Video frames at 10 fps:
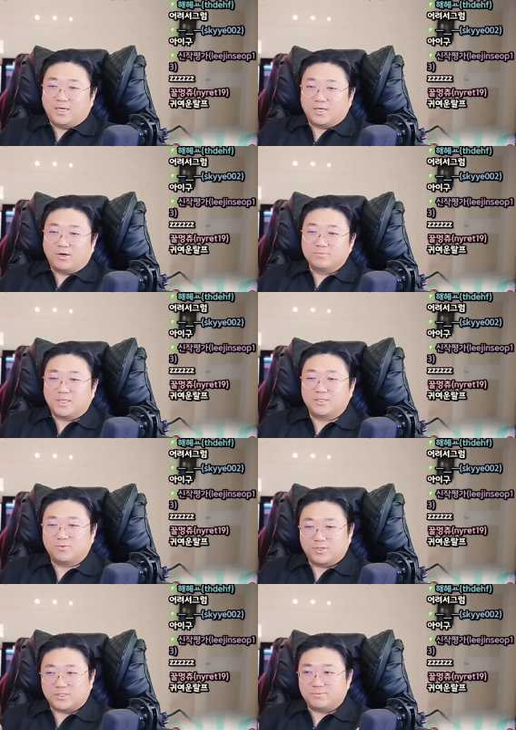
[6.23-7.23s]
아
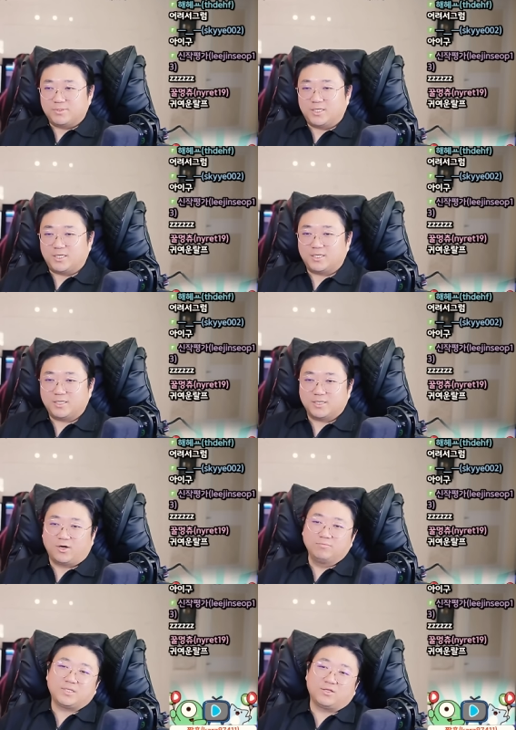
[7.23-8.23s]
검단님 고맙습니다.
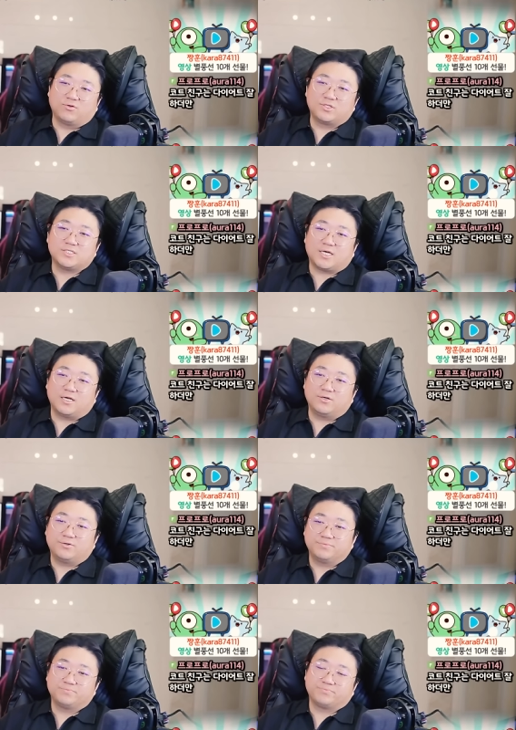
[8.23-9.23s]
검단 어디
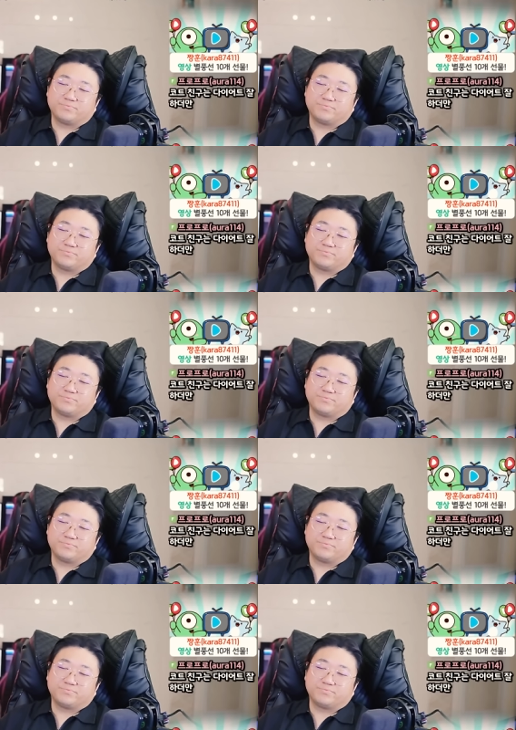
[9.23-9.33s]
살아요?